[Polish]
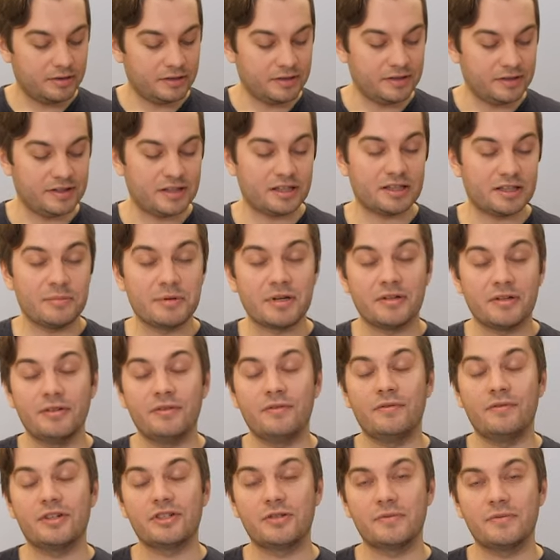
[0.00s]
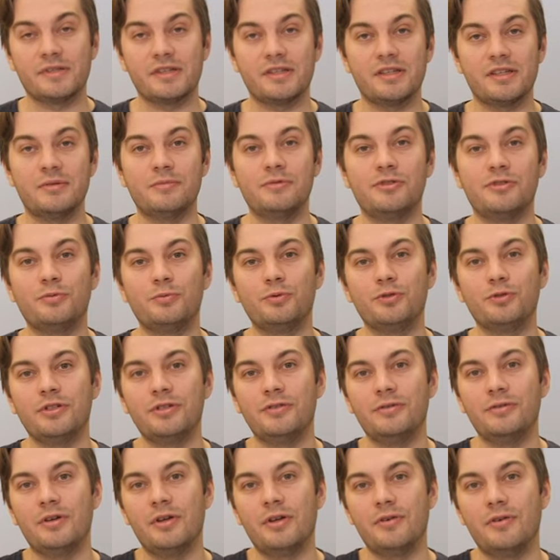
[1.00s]
I tak naprawdę waszym zadaniem będzie
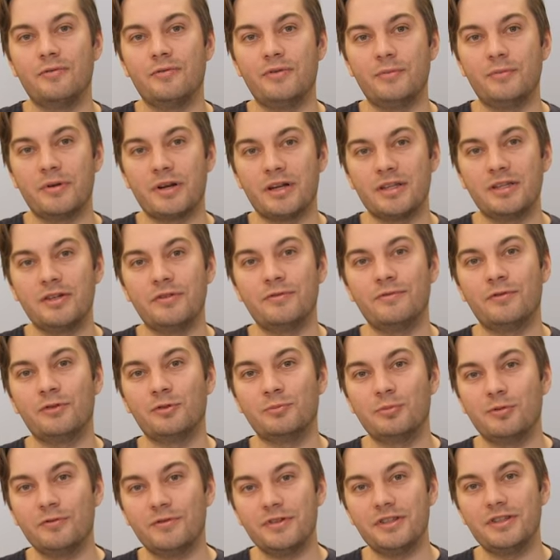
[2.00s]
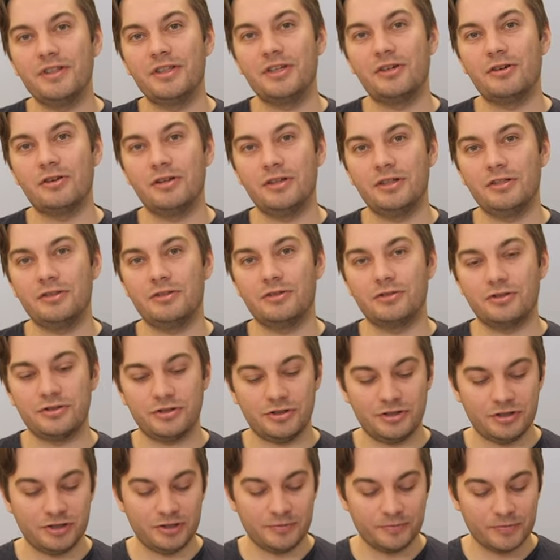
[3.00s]
później wybranie w odpowiedniej
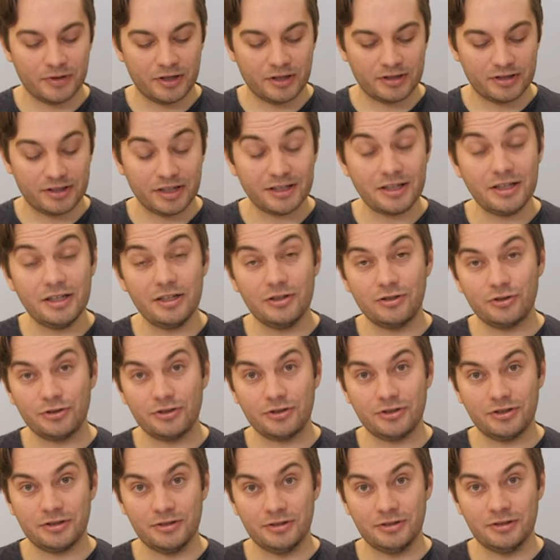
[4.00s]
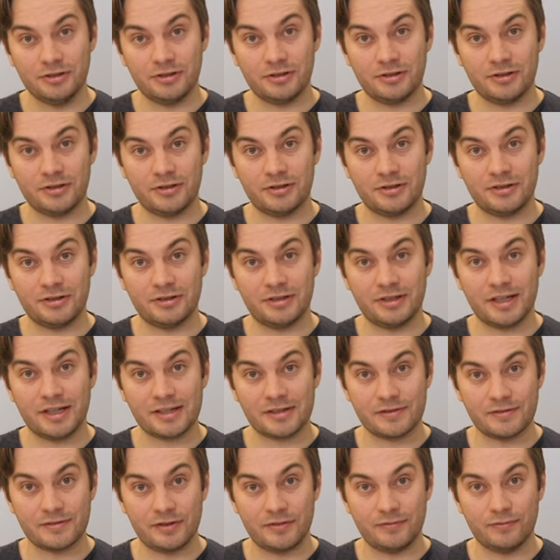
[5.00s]
kolejności takiej ilości e,
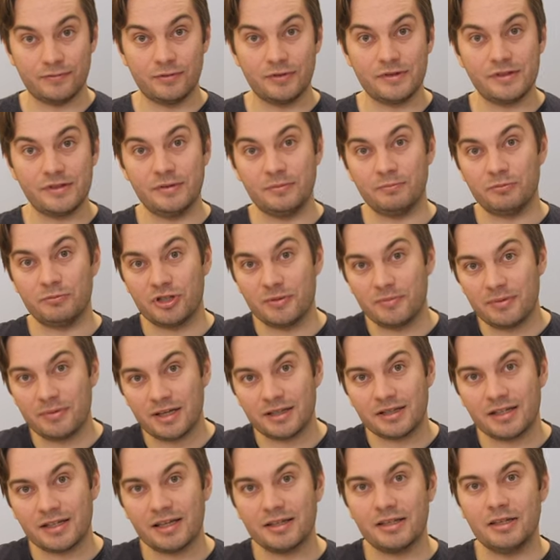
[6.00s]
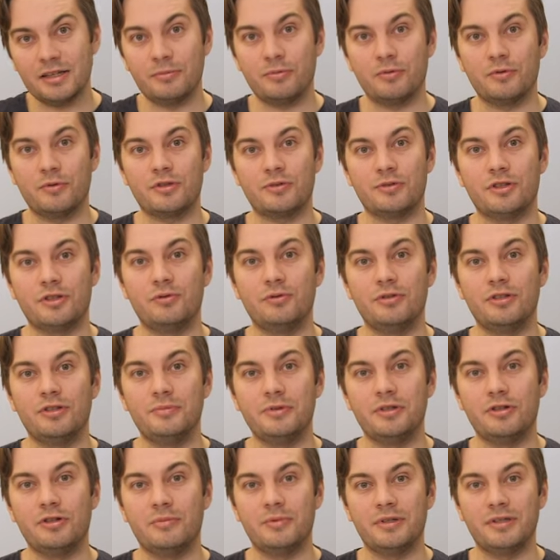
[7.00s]
nas tej funkcji przeplatanej
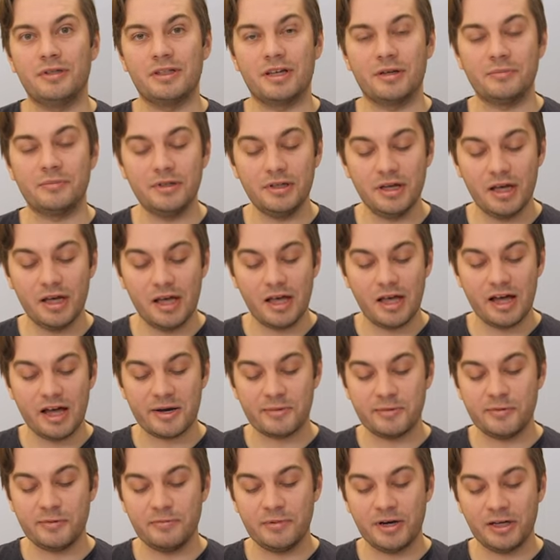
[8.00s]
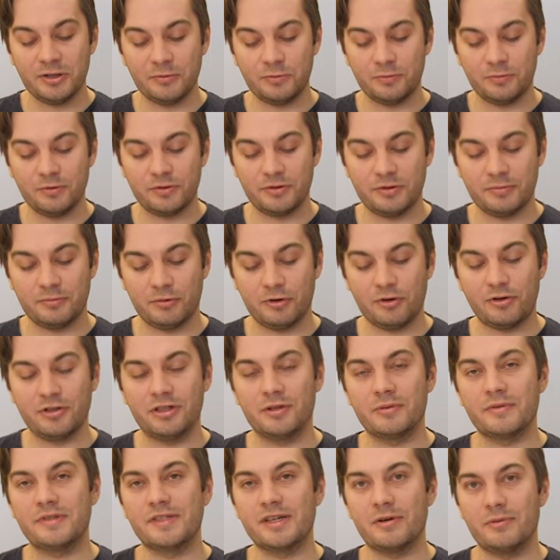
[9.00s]
poszczególnymi komendami, aby byte
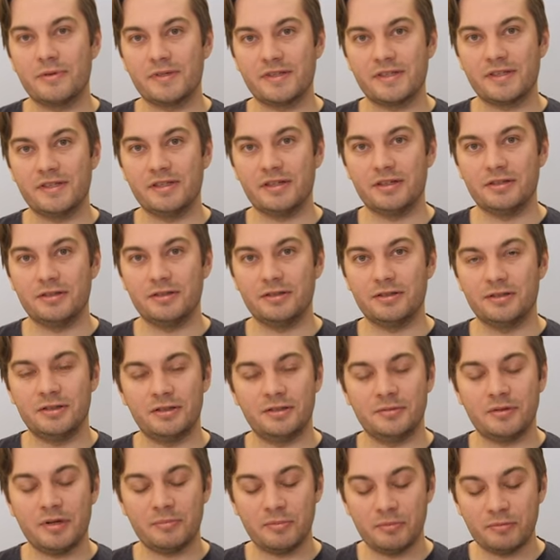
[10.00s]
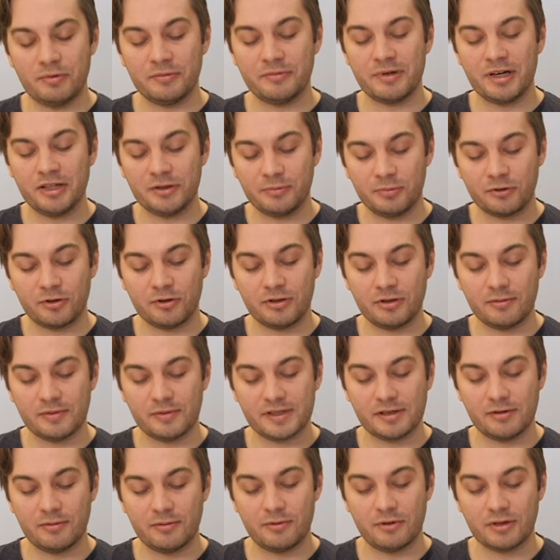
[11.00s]
pokonał całe zadanie, e, aby byte pokonał
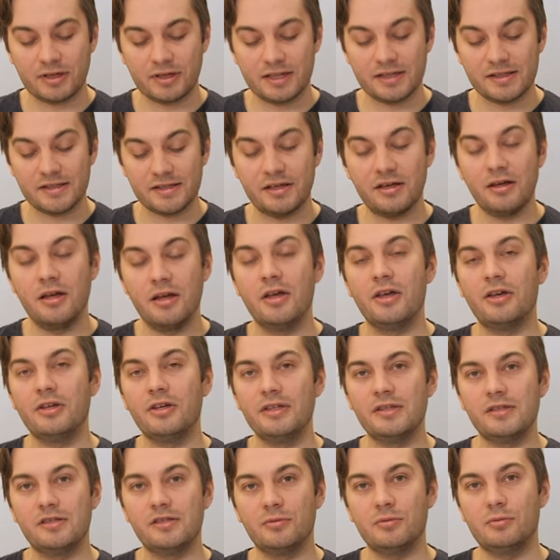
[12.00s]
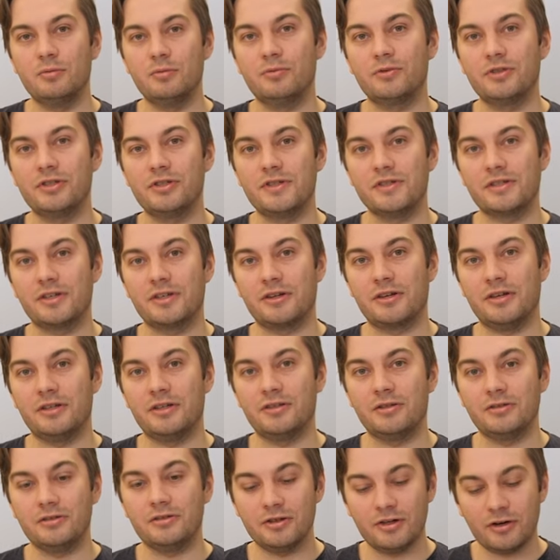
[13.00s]
całą lokację i zdobył wszystkie
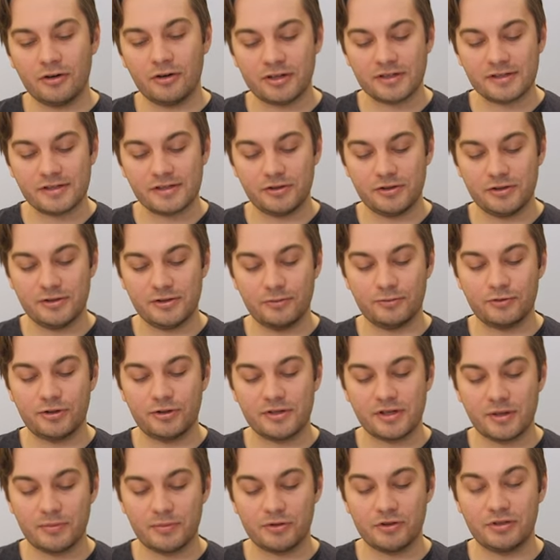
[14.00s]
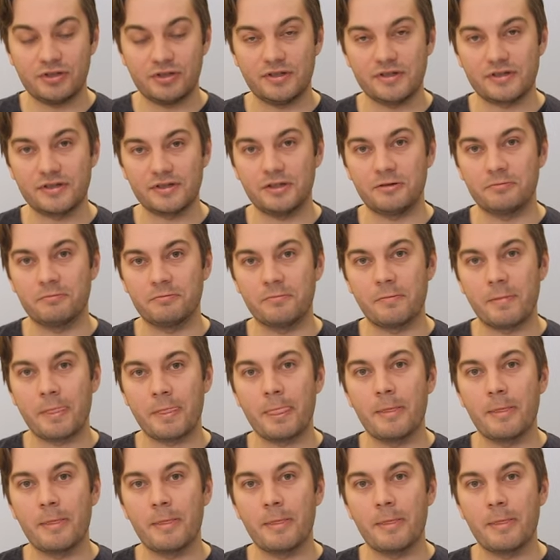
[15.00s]
klejnoty oraz nacisnął wszystkie przyciski.